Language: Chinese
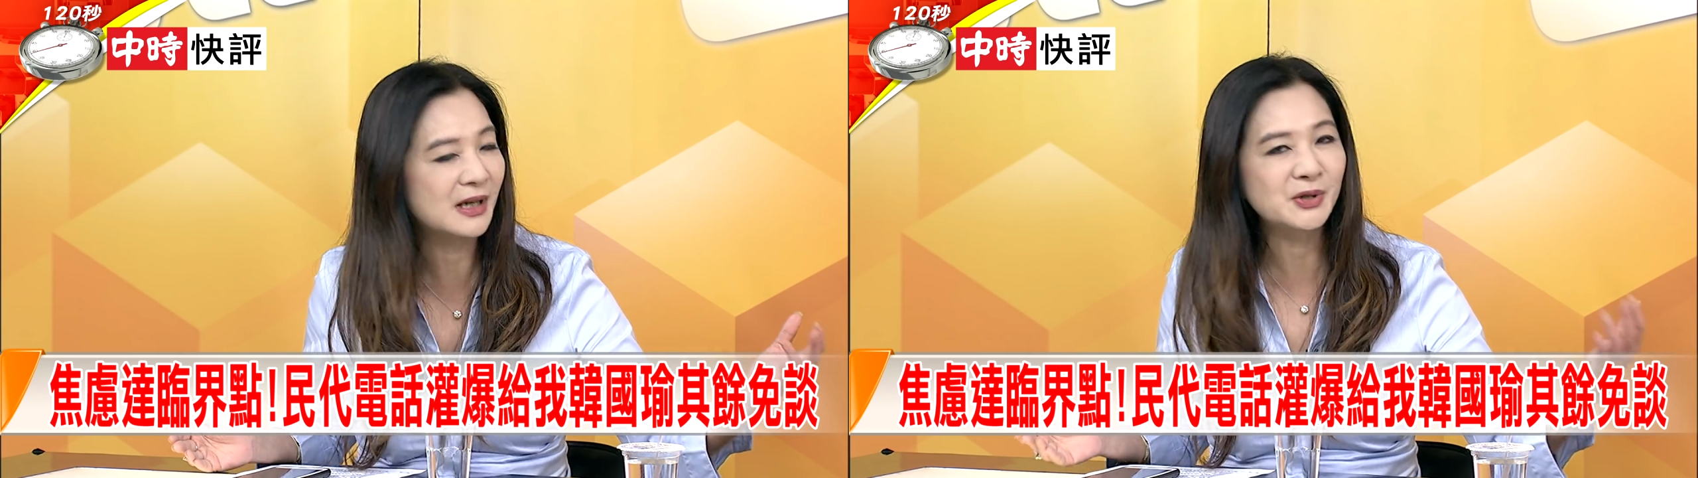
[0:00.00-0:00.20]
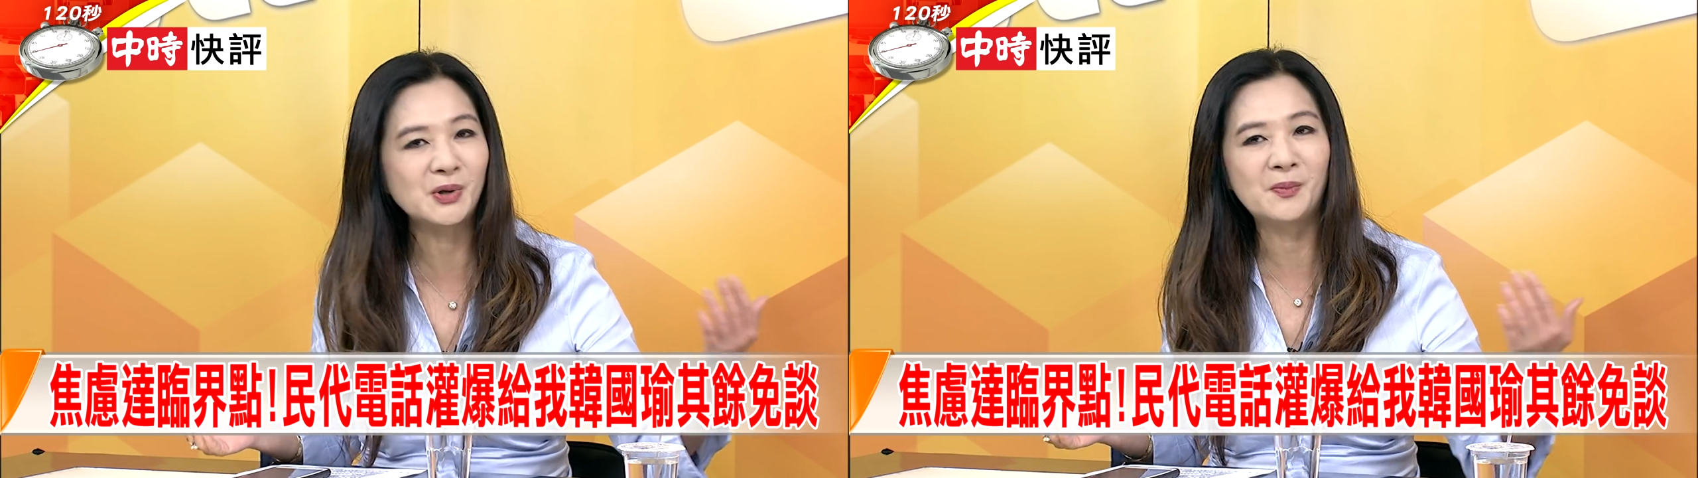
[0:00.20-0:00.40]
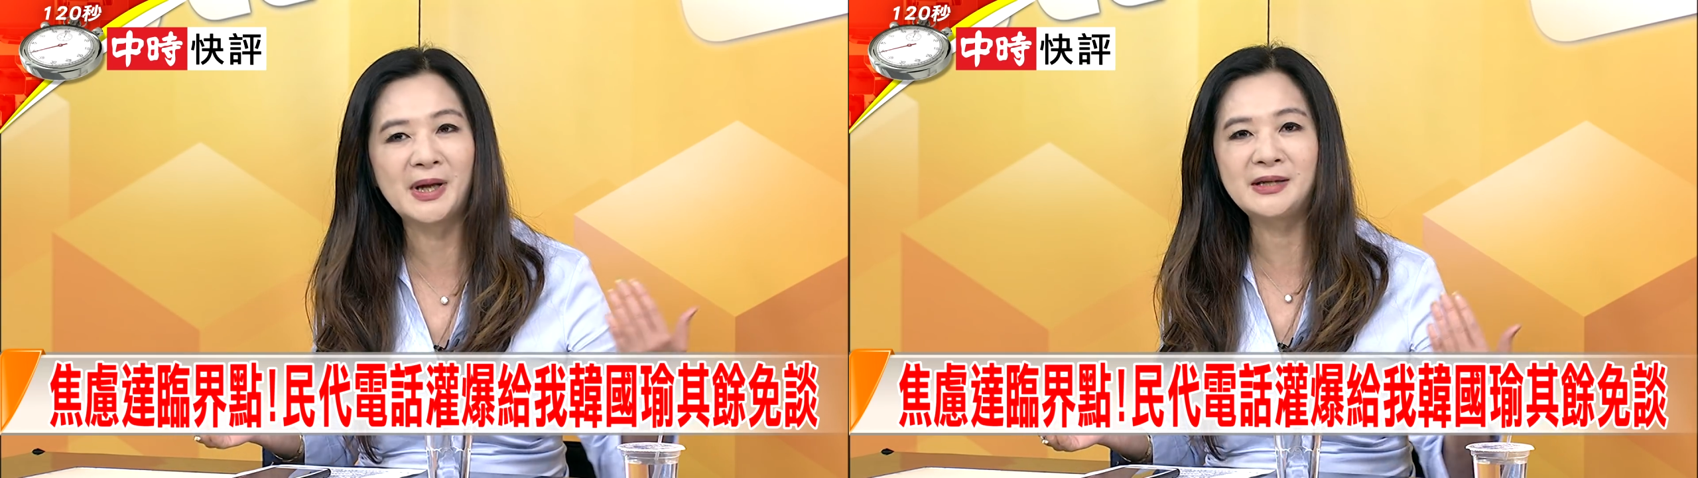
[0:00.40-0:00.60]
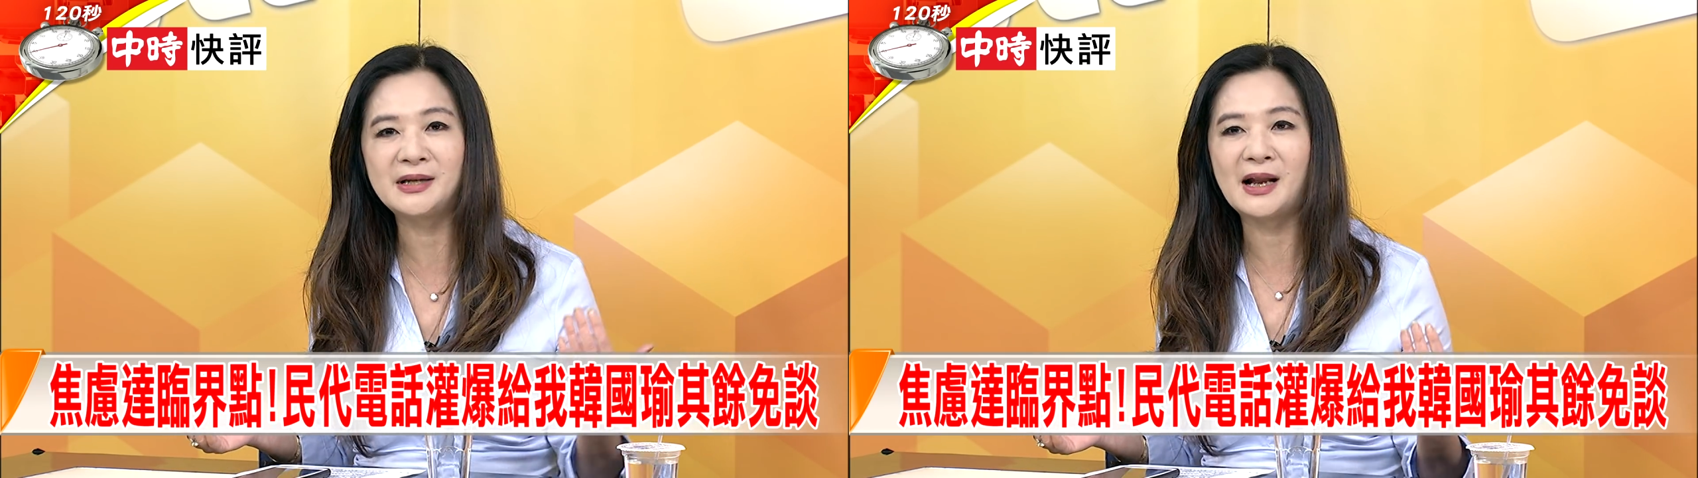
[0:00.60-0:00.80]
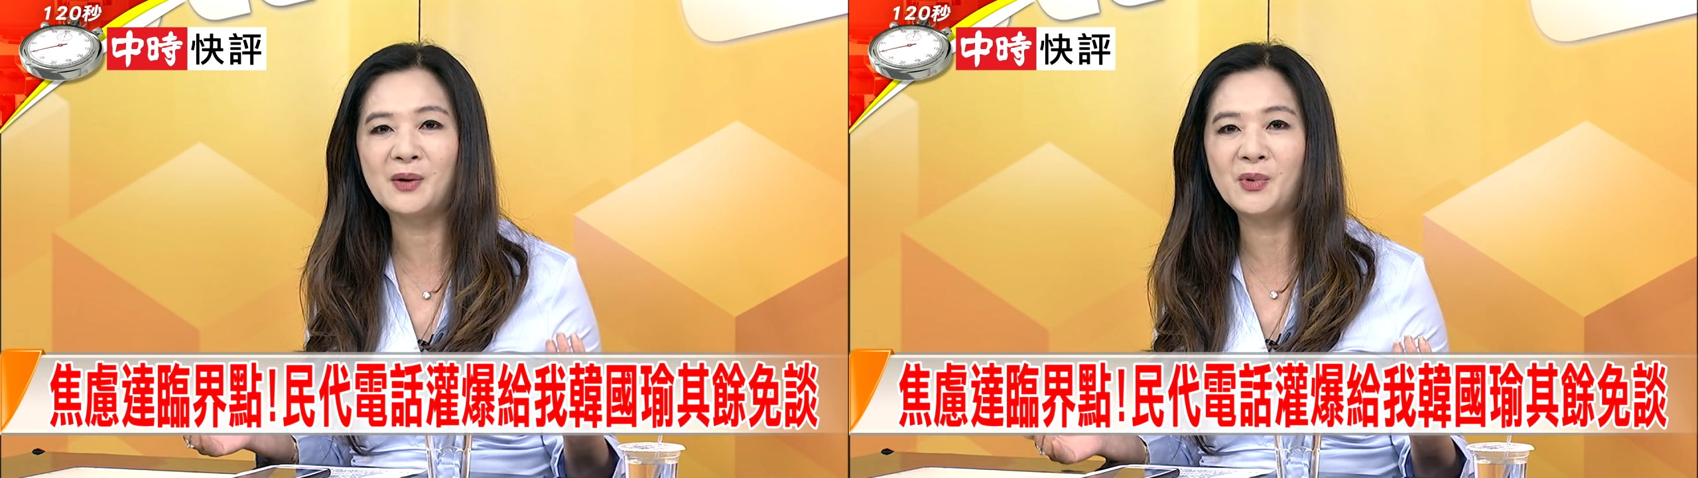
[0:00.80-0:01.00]
那就有媒
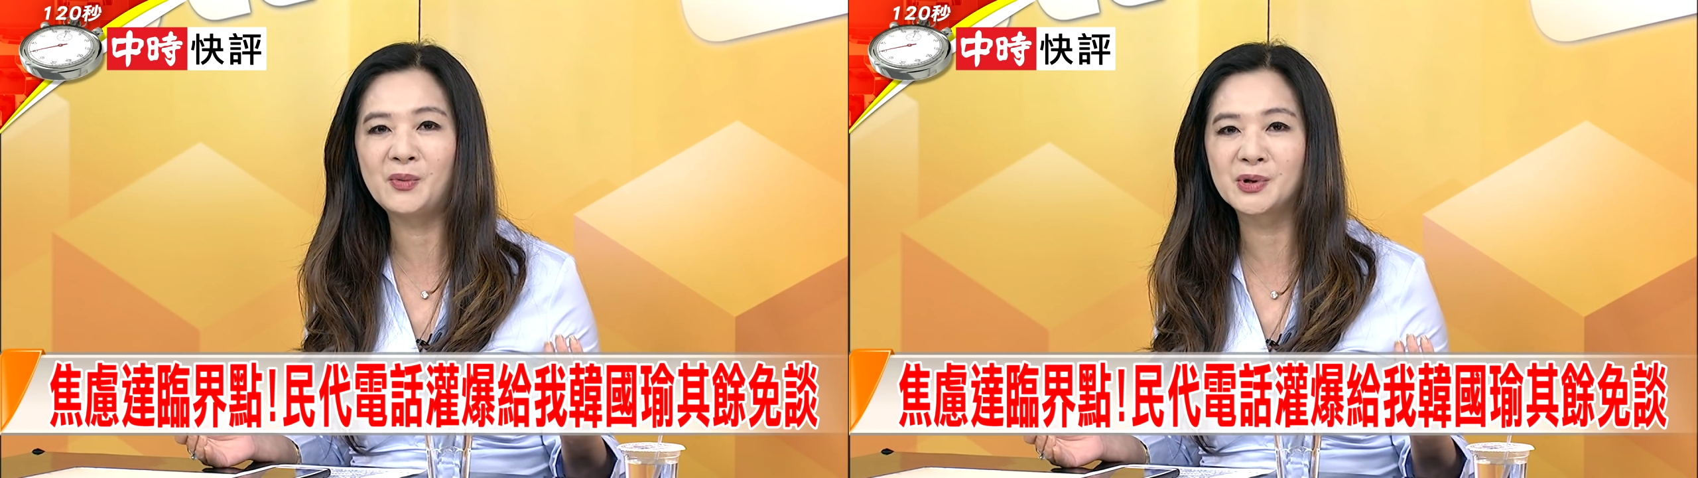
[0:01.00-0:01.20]
体来问